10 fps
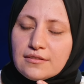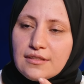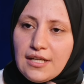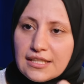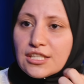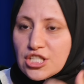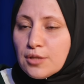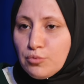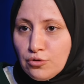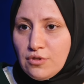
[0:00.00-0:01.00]
Hmm. Hani aşı
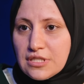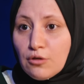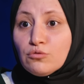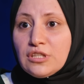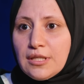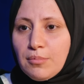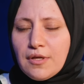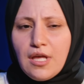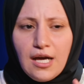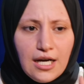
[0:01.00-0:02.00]
yapıyoruz ya onun evet, gibi.